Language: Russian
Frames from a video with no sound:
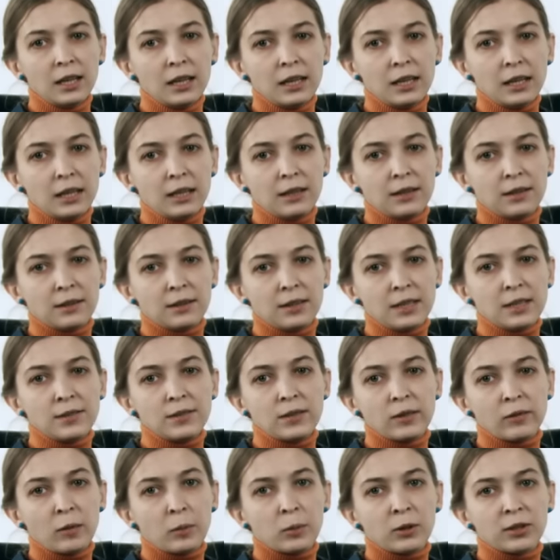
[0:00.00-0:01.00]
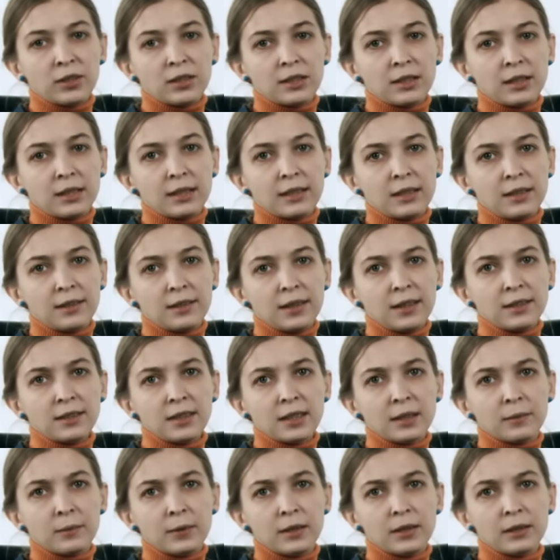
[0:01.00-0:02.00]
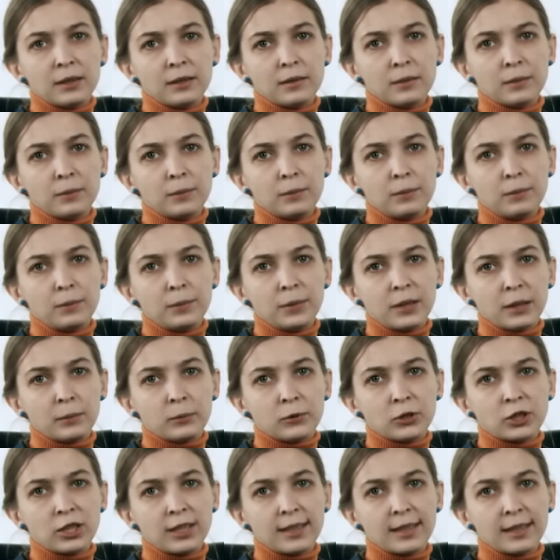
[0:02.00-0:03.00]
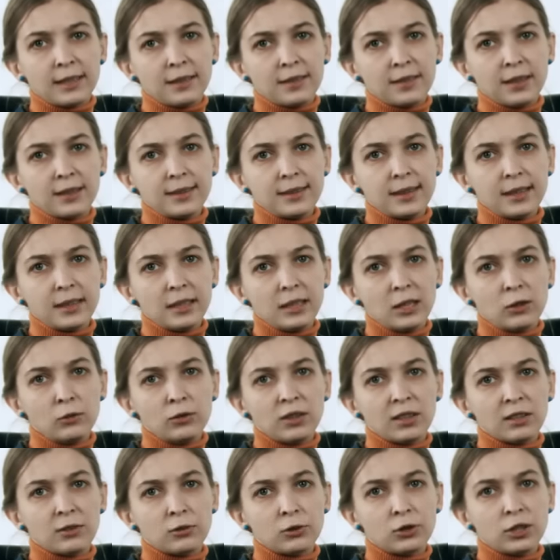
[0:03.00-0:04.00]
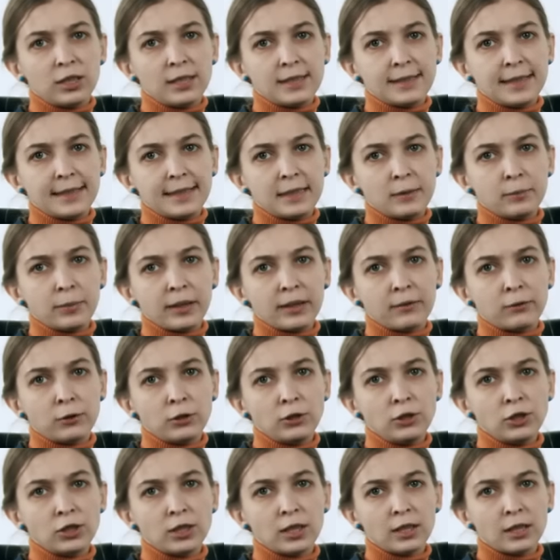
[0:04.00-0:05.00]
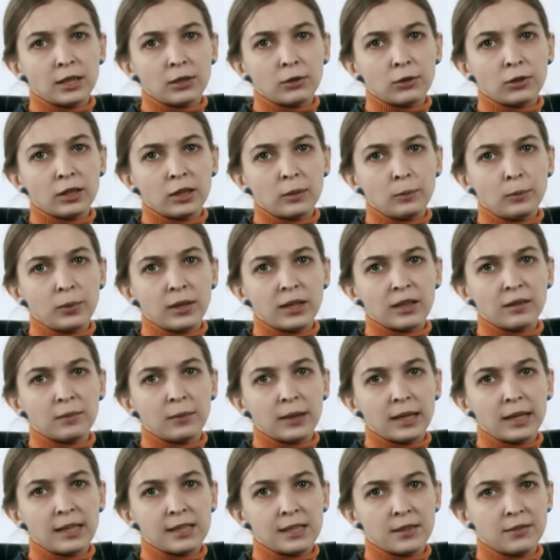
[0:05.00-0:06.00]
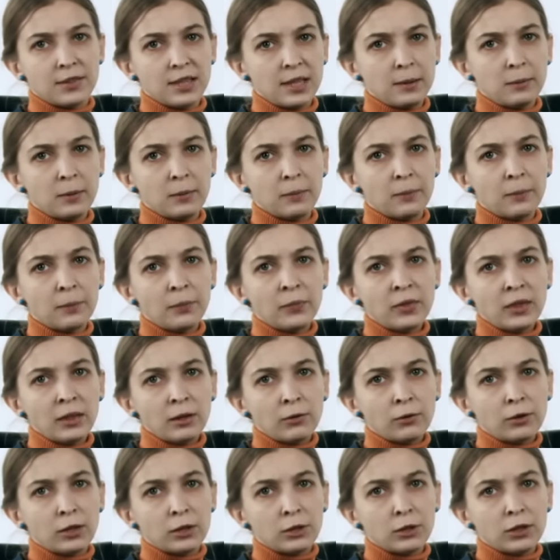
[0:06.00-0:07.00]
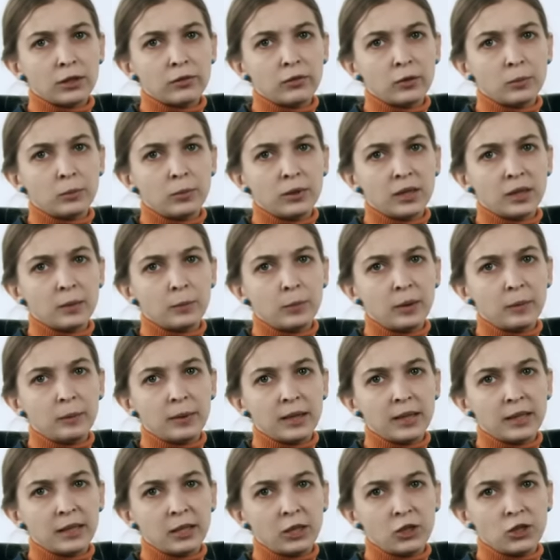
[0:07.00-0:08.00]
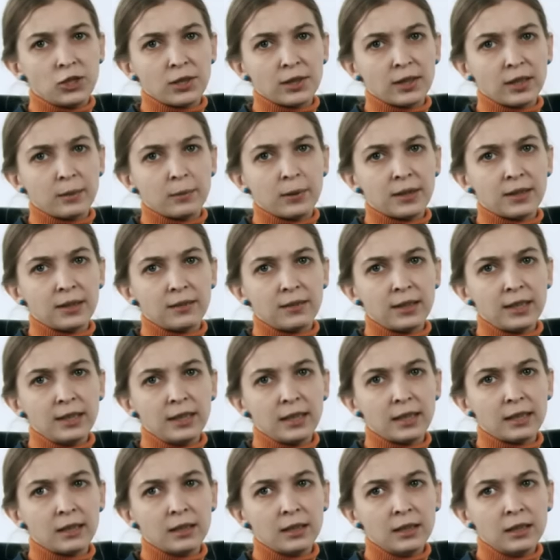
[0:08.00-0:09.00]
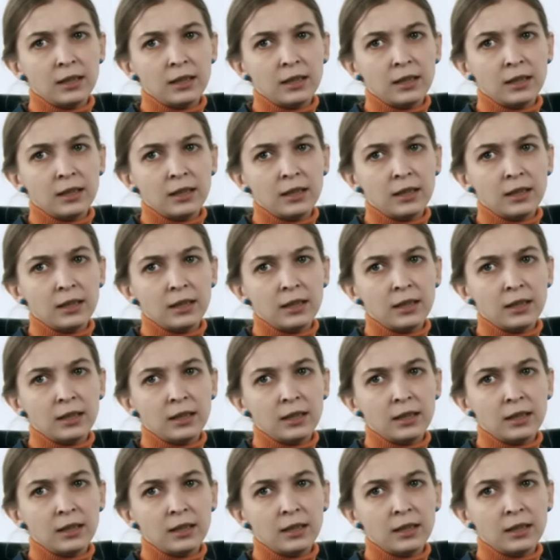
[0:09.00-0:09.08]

И здесь все вопросы к организаторам, потому что организаторы не удосужились найти переводчика, который бы разбирался в теме, у которого было бы биологическое образование.